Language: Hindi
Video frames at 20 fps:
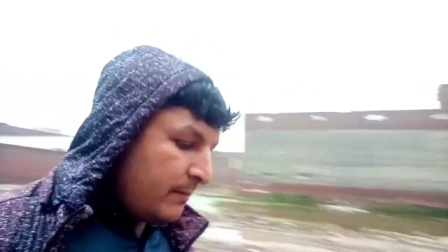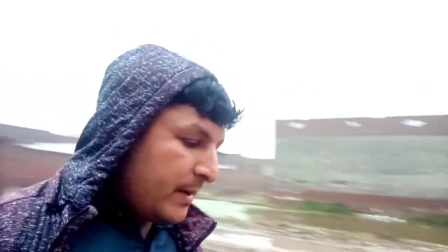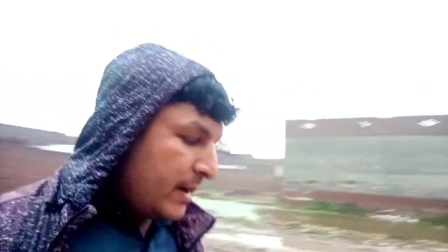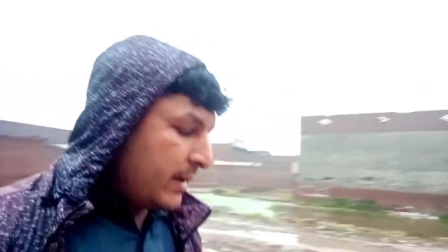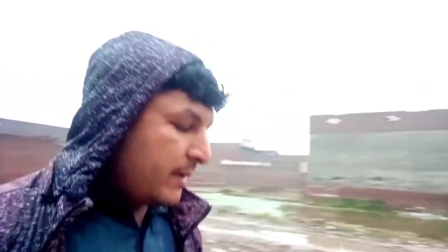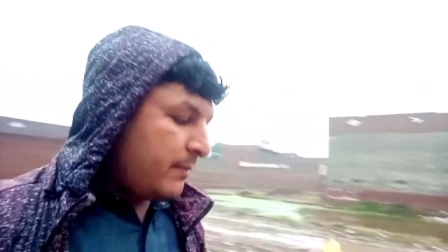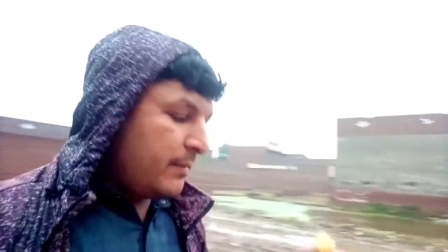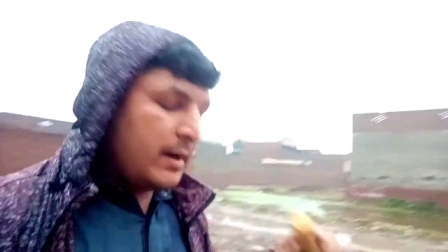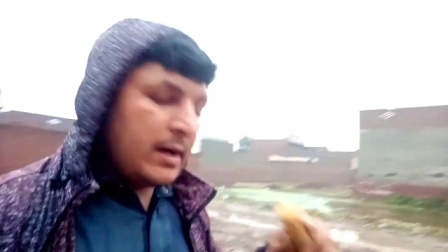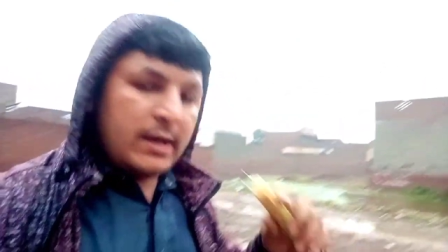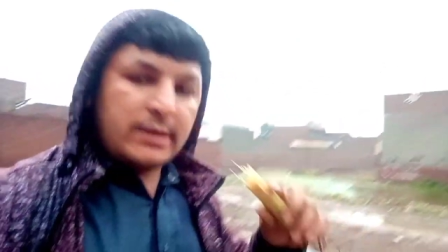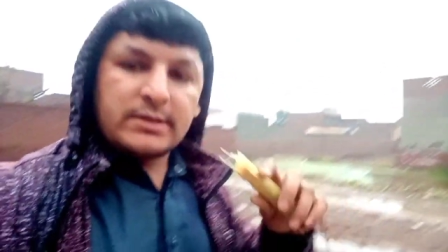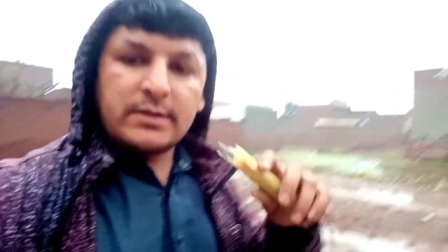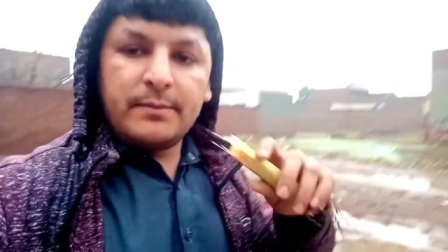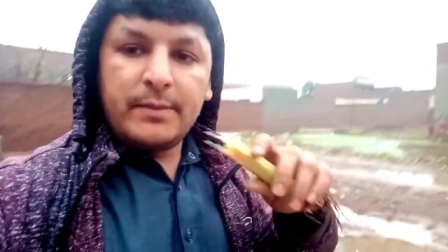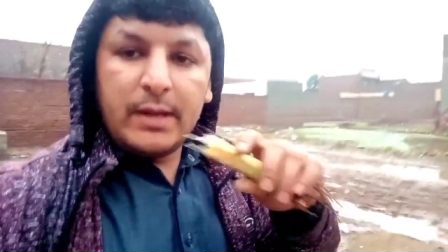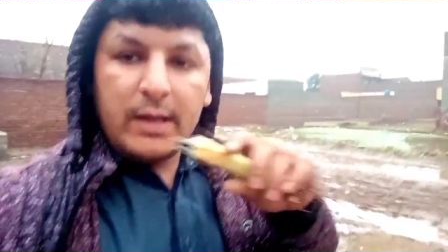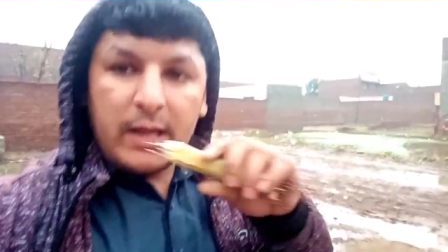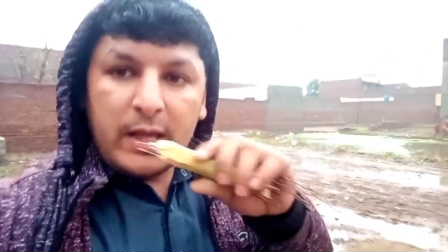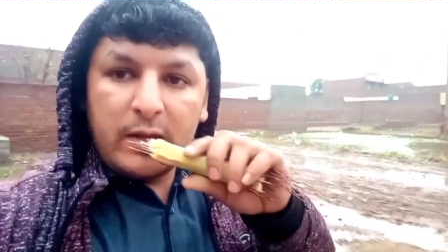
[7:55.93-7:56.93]
बाकी बारिश
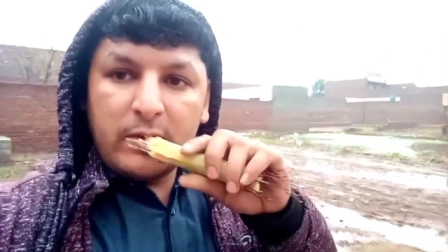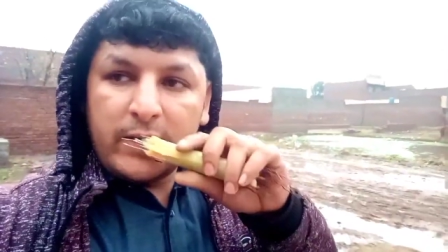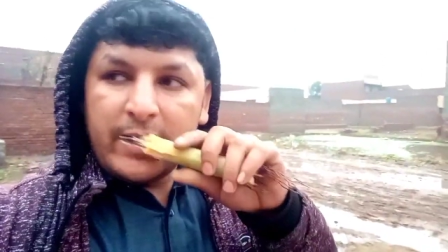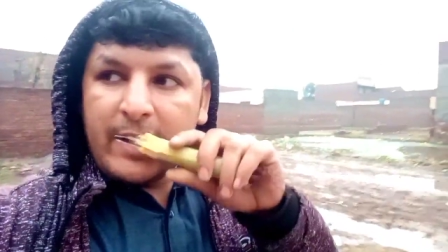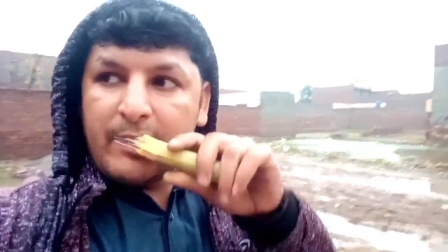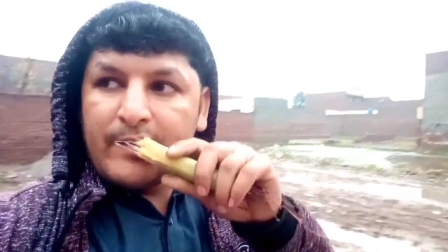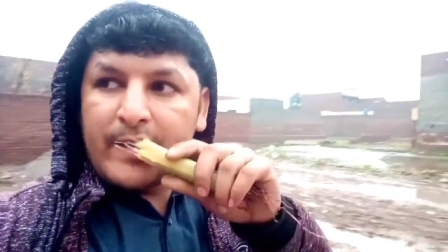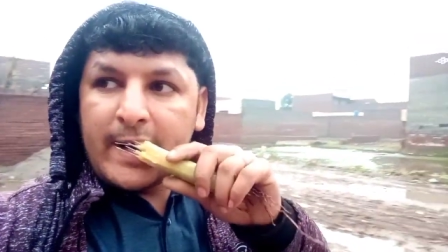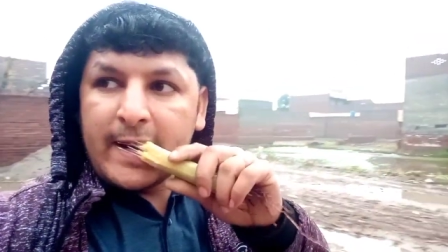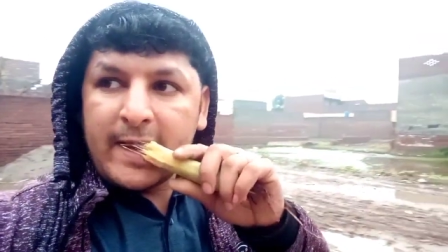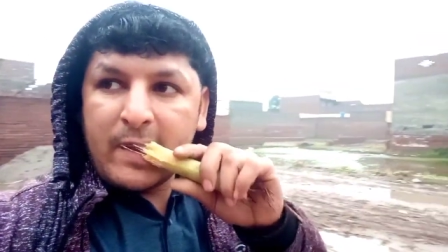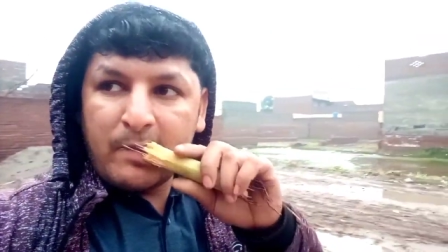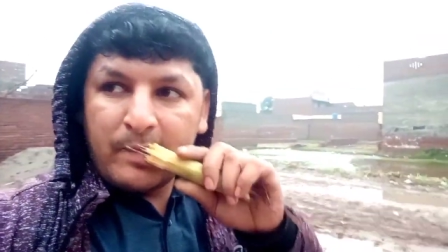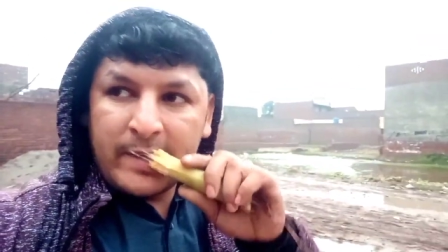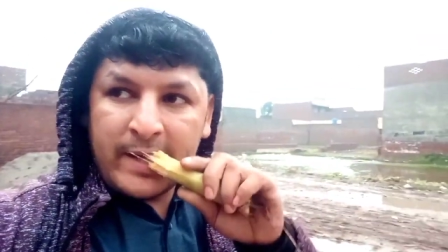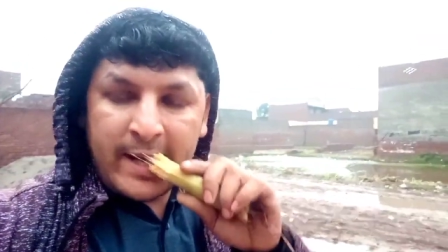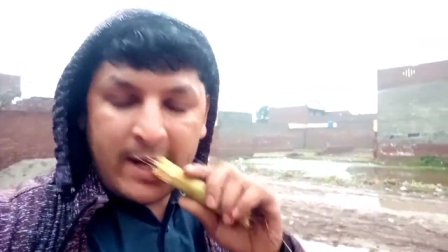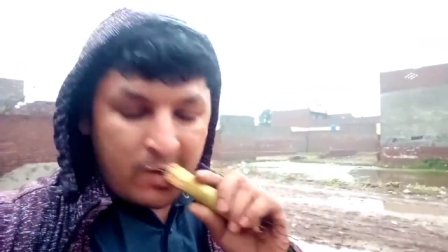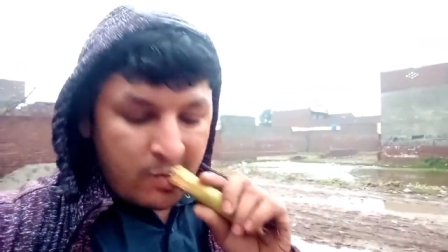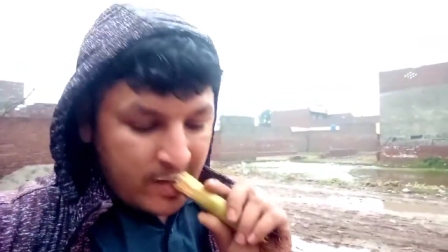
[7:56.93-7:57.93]
अभी लगी हुई है बारिश
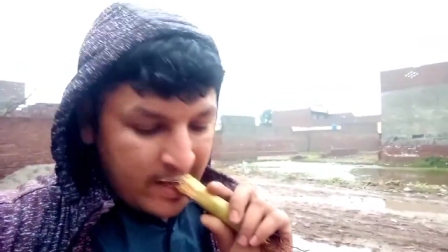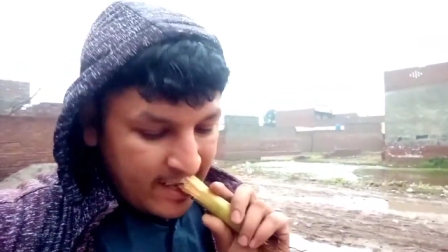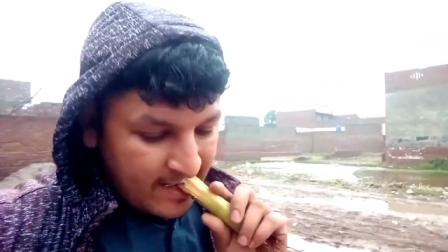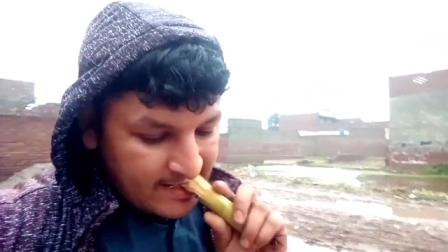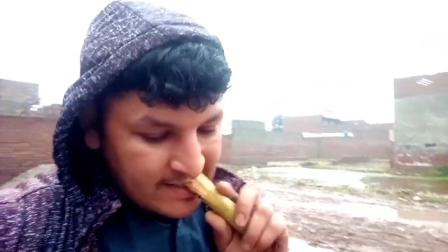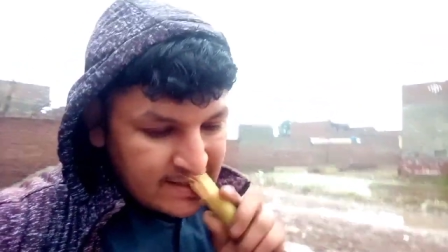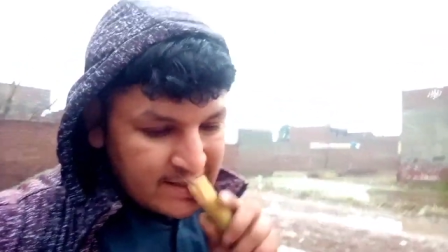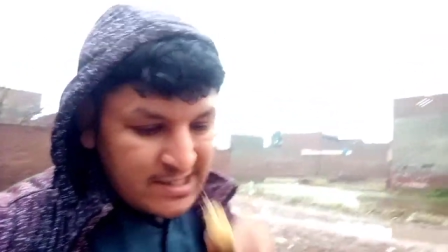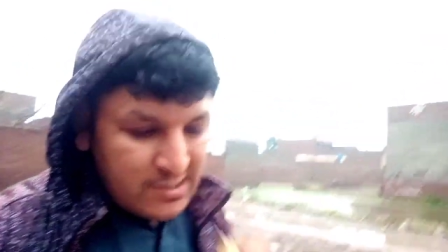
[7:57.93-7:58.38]
अभी नहीं रुकी